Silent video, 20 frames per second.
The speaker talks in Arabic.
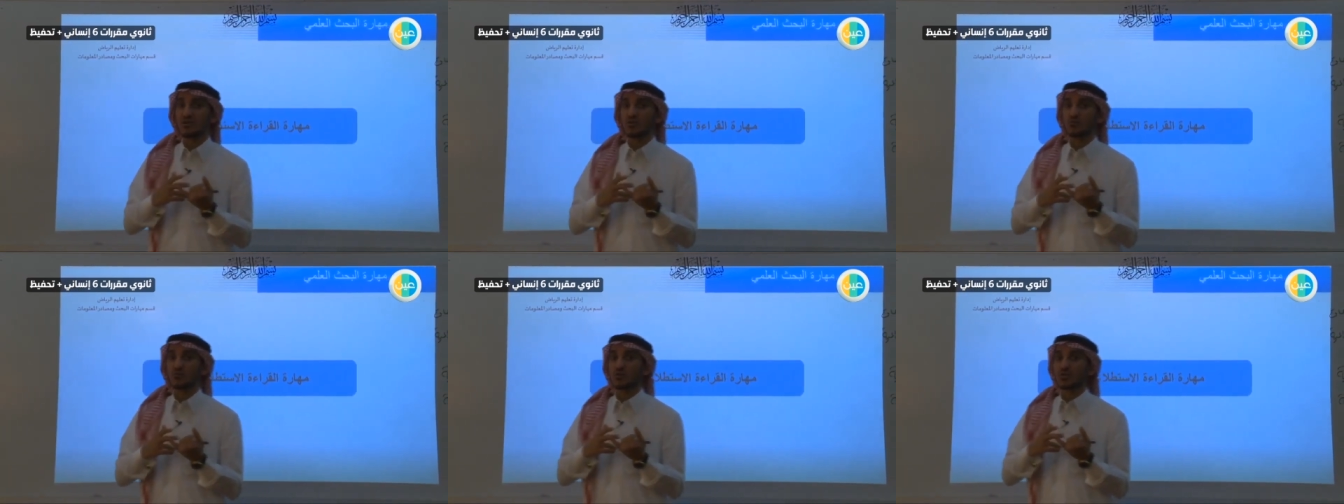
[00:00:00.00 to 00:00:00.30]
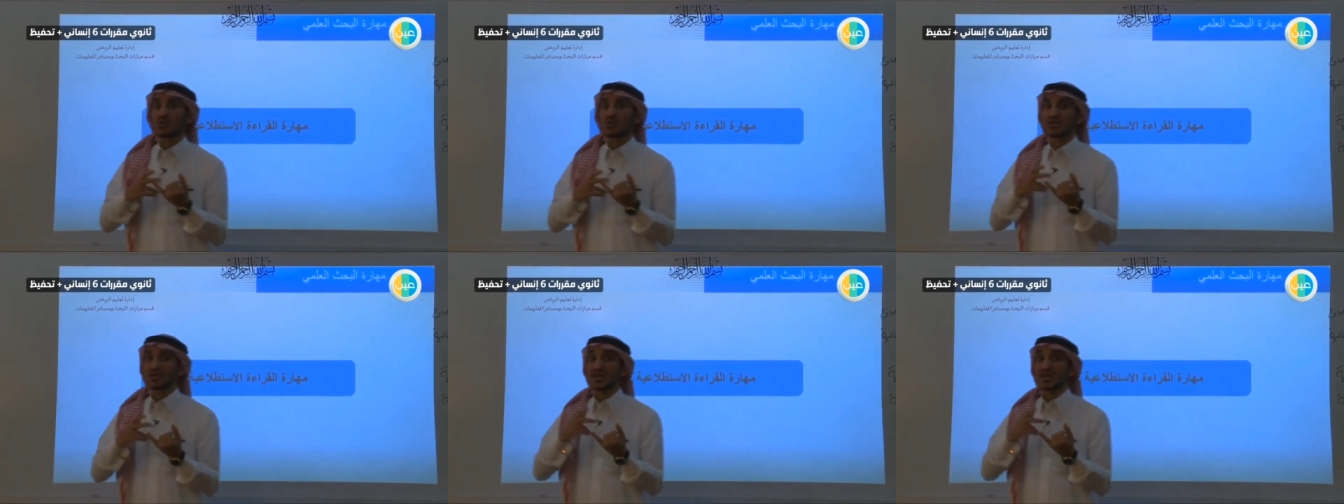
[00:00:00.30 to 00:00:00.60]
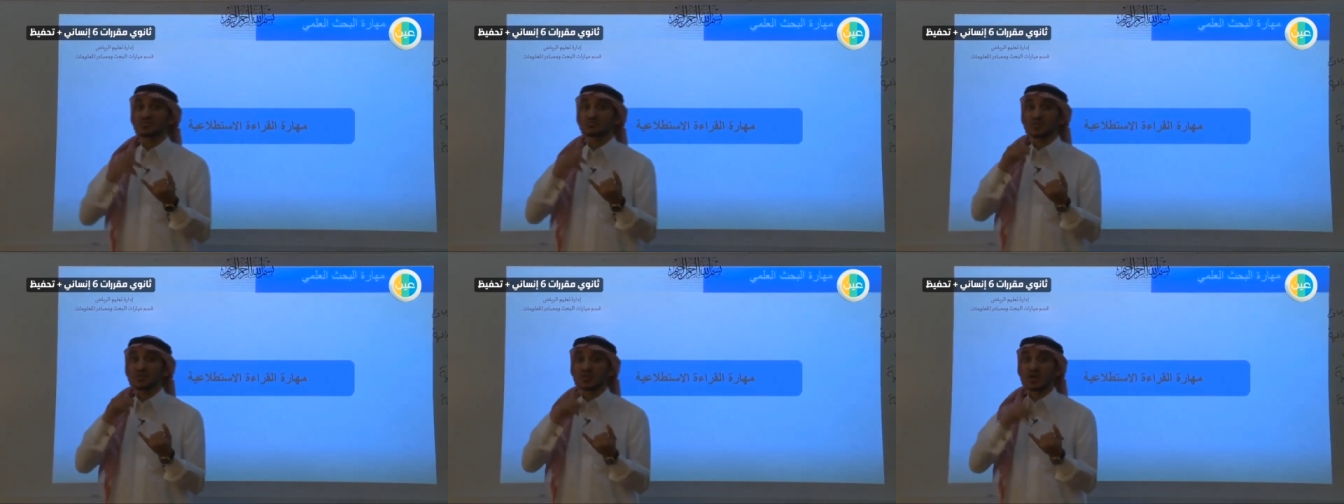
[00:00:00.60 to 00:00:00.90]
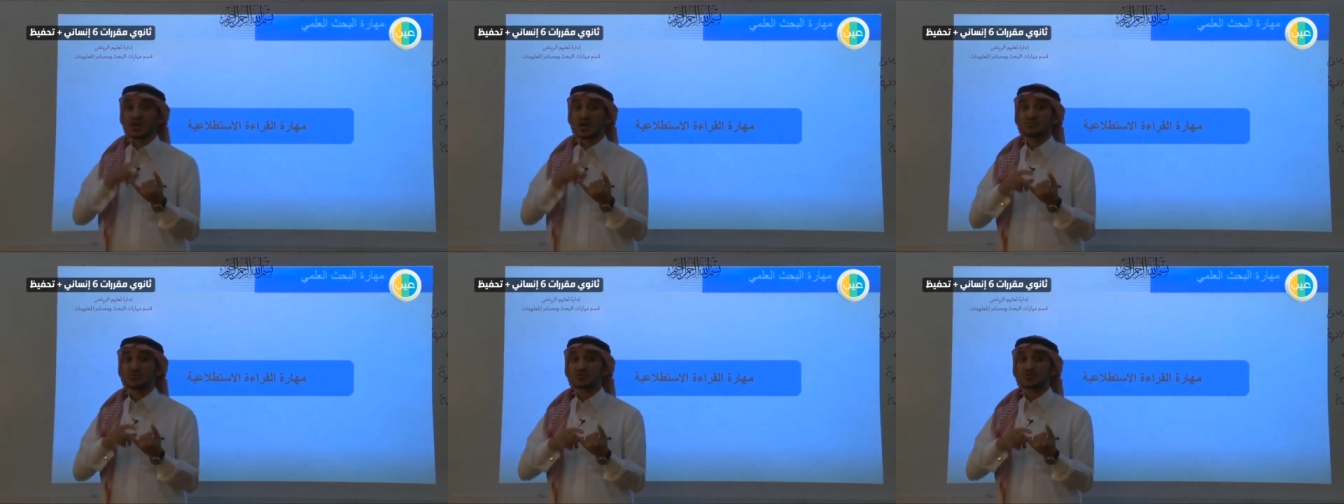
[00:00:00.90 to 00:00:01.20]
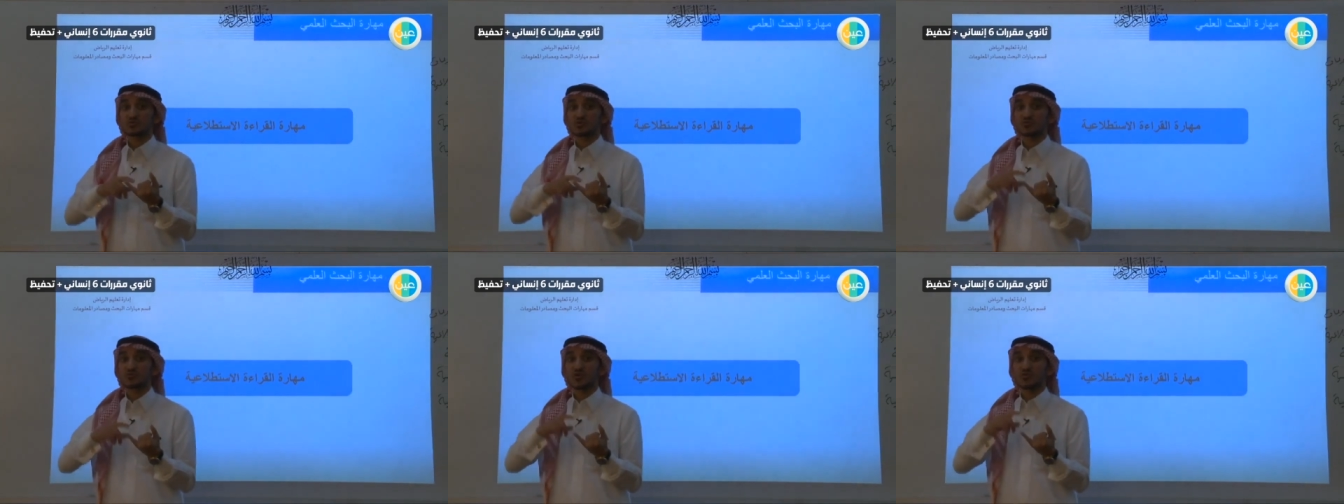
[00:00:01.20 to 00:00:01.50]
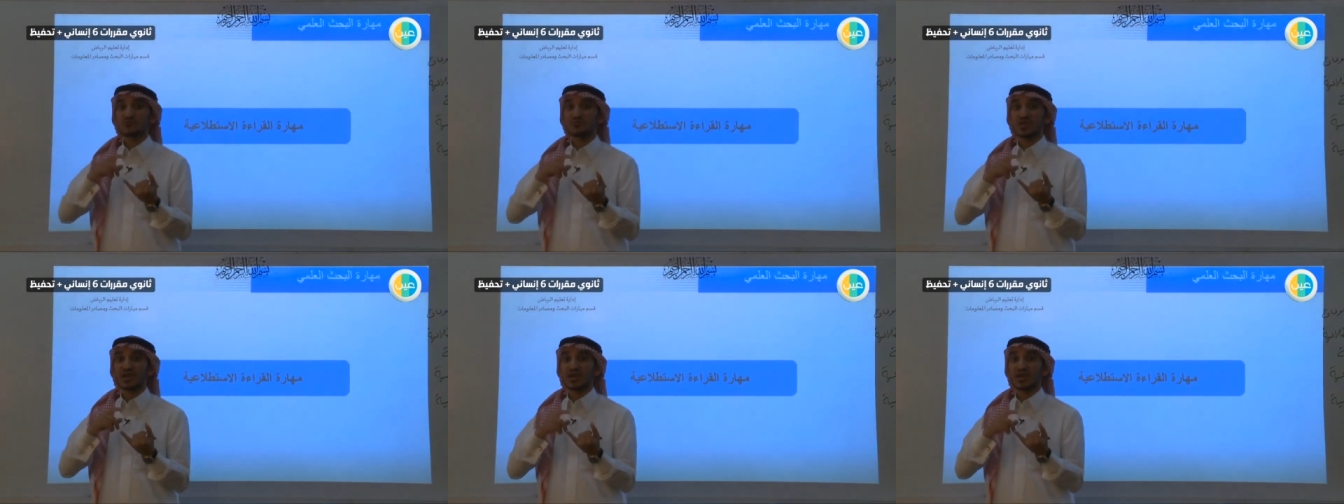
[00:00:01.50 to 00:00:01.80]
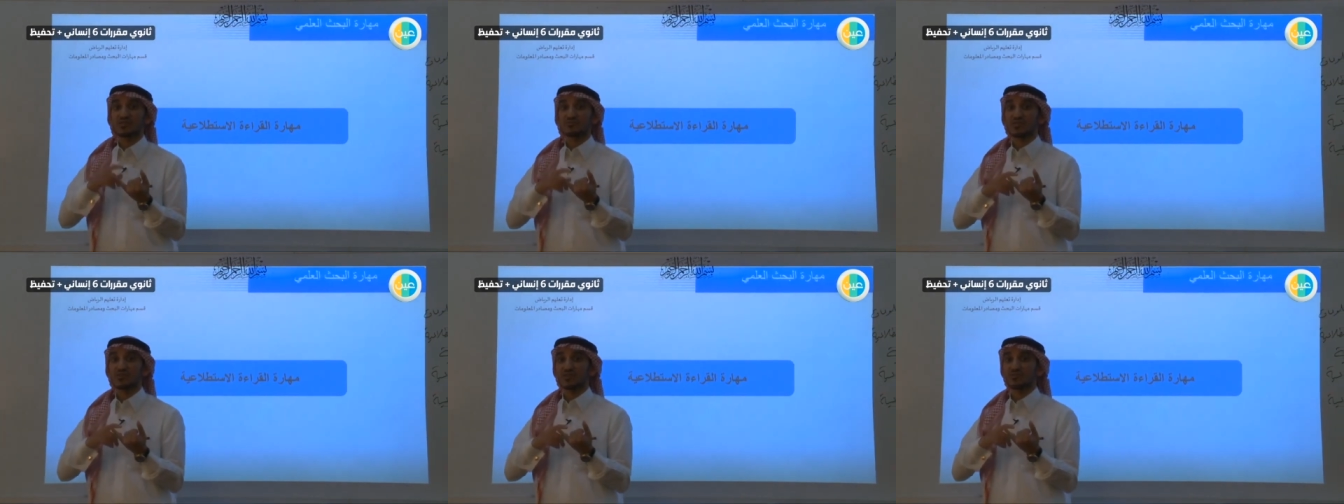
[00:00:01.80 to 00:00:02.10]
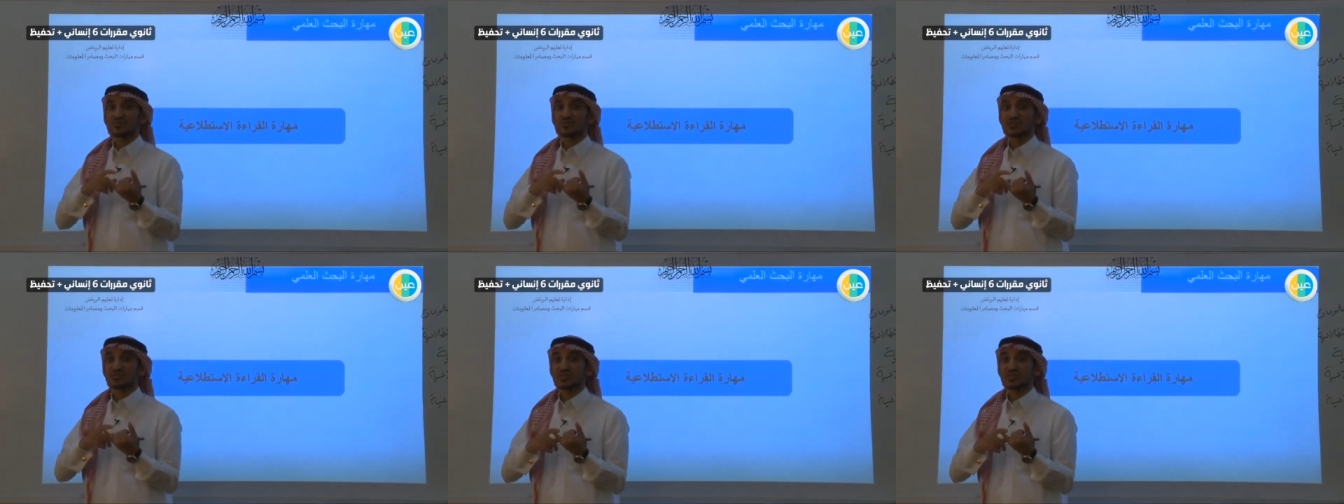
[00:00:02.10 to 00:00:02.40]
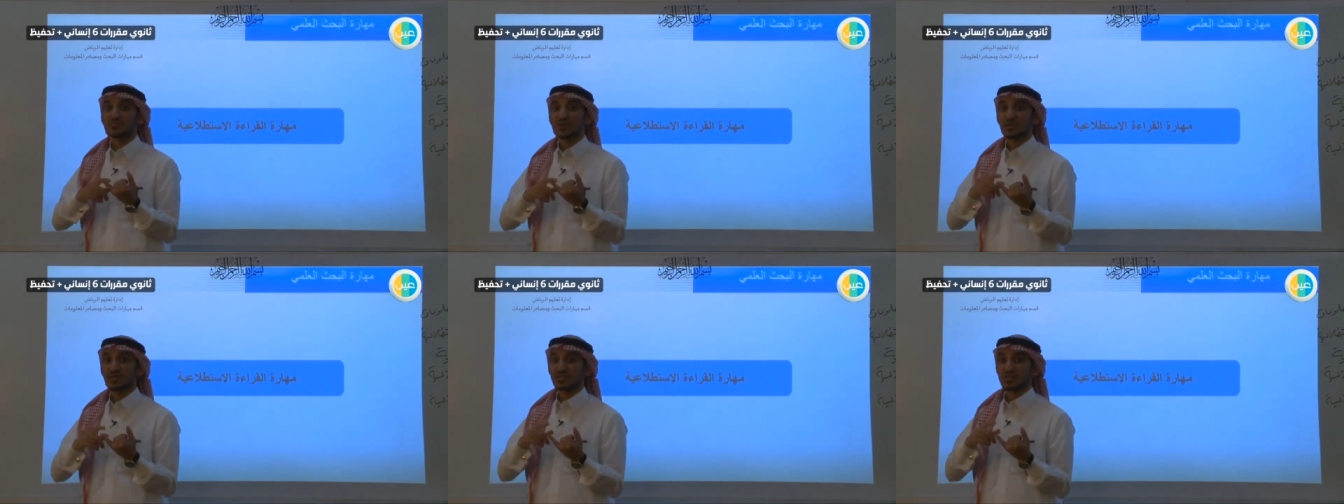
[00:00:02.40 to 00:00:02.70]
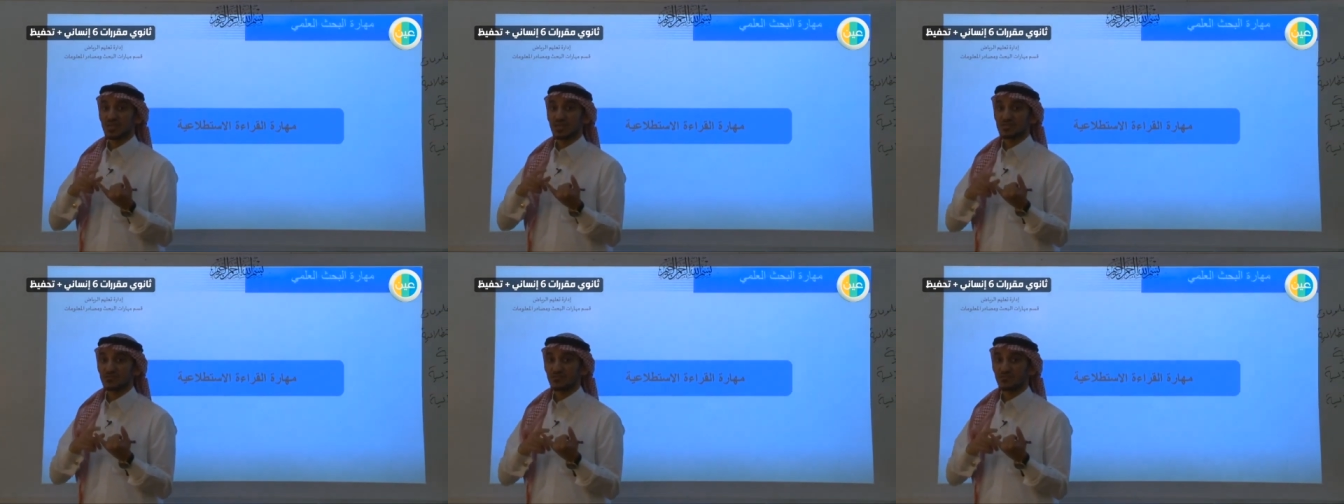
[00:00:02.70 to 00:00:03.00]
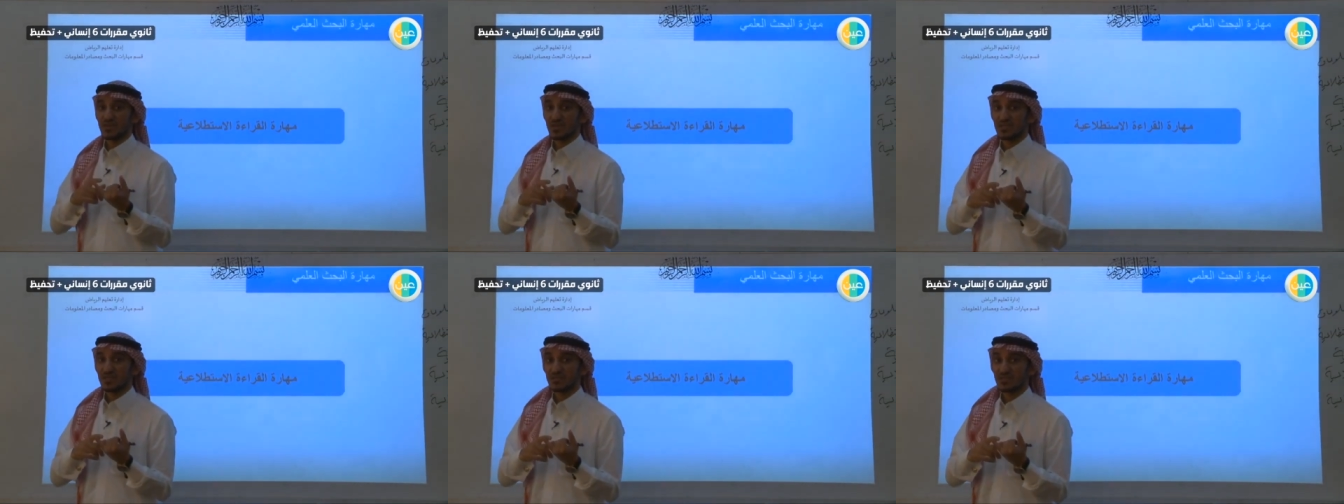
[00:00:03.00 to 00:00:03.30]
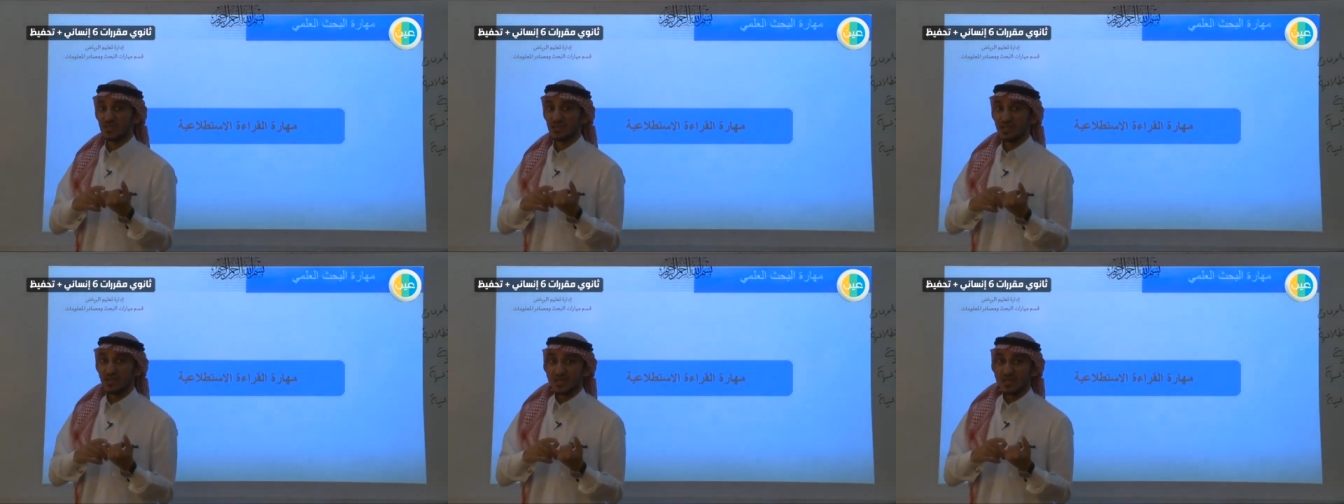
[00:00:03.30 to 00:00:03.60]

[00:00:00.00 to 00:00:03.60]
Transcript: لو مثلا كانت وثائق مكتوبه في احد مثلا المكتبات كانت في احد